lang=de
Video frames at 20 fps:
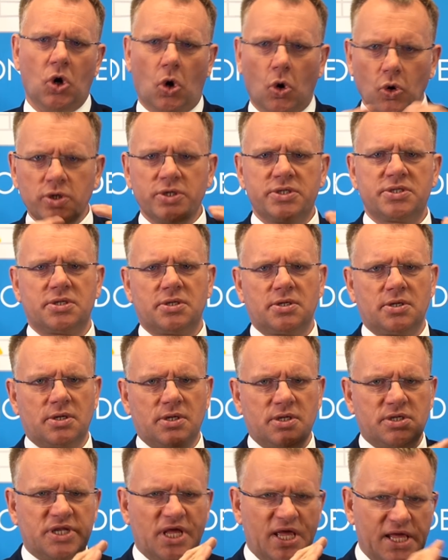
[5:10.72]
und
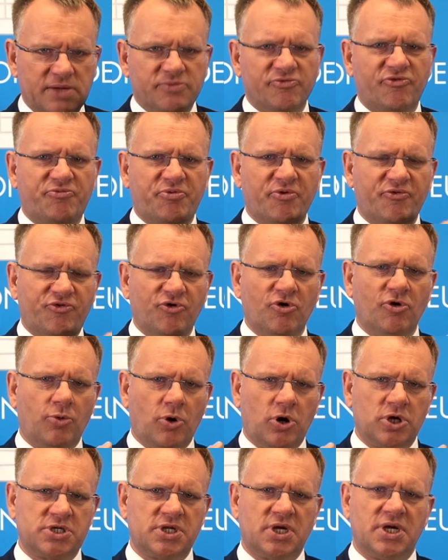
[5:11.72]
der
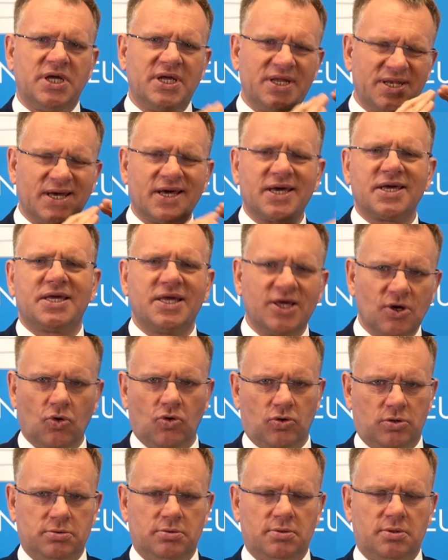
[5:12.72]
Impfbefürworter in der
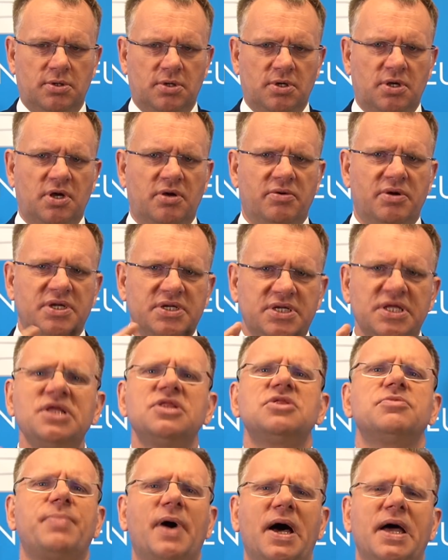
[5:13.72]
Regierung, wenn
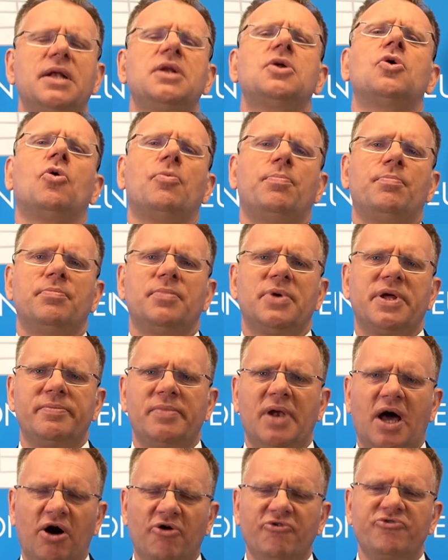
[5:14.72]
diese beiden Gruppen
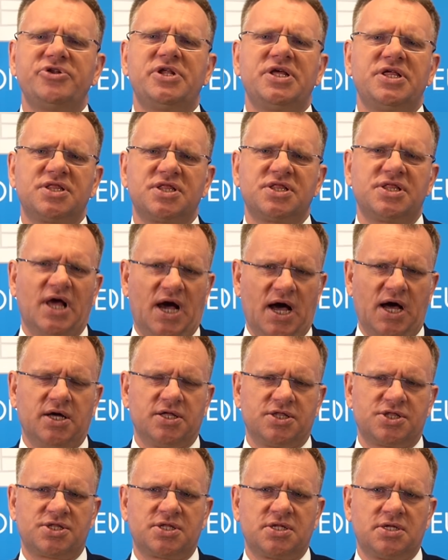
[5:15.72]
im Laufe dieses
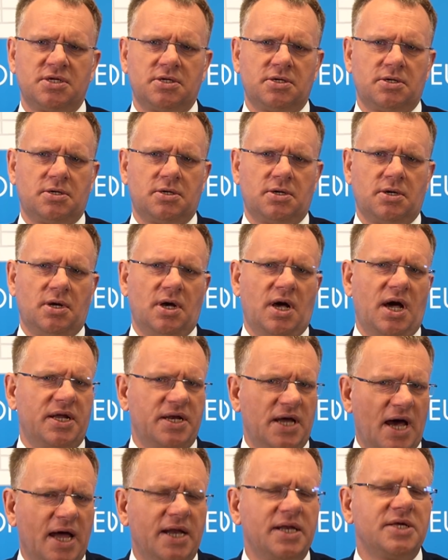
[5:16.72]
Jahres
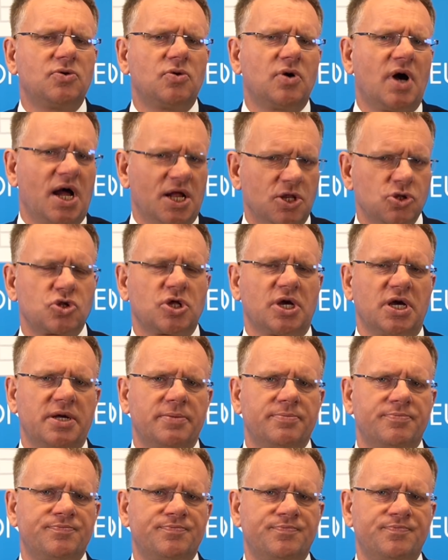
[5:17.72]
eine Einigung
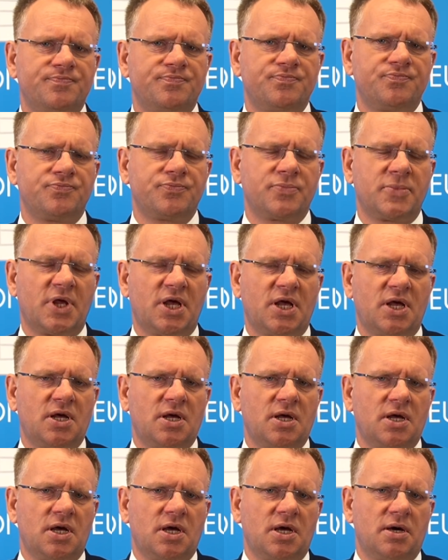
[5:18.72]
anstreben,
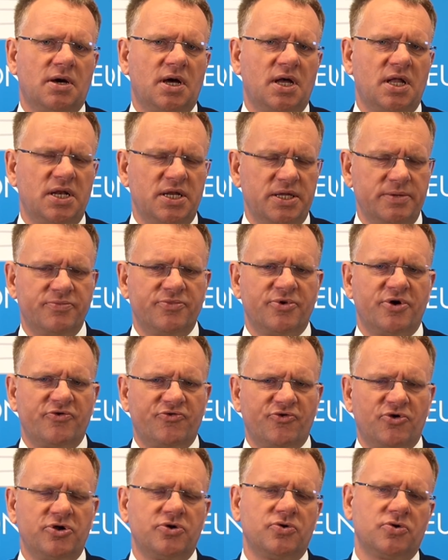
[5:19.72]
meine lieben
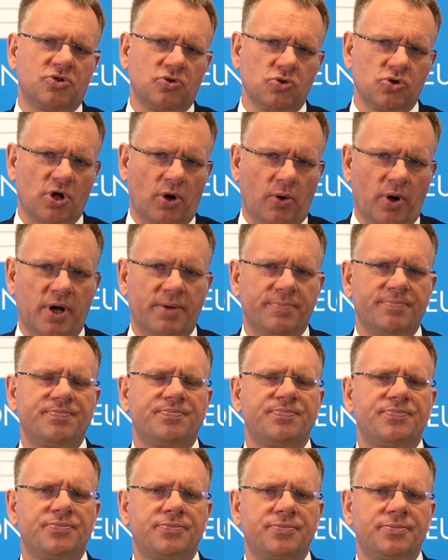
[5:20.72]
Freunde und Zuschauer,
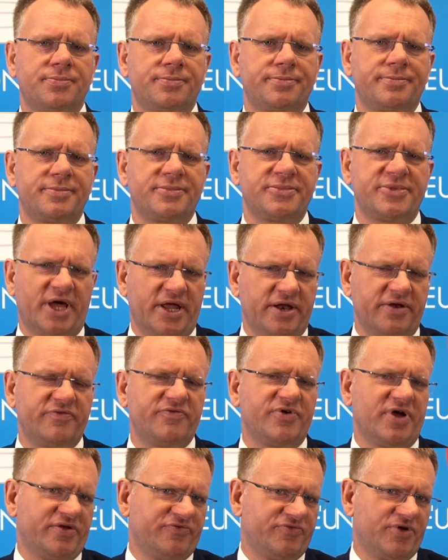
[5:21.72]
dann
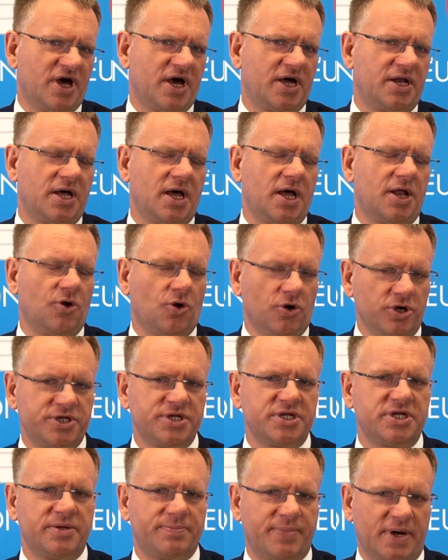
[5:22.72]
werden wir eine
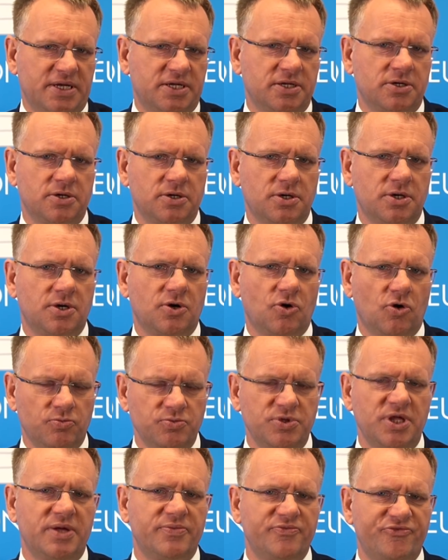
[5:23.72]
erneute Debatte um
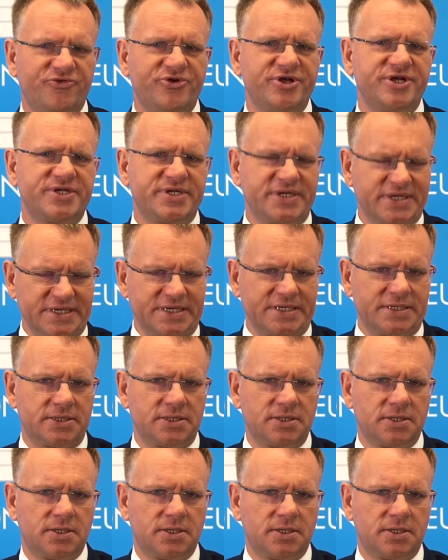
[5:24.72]
die Impfpflicht kriegen.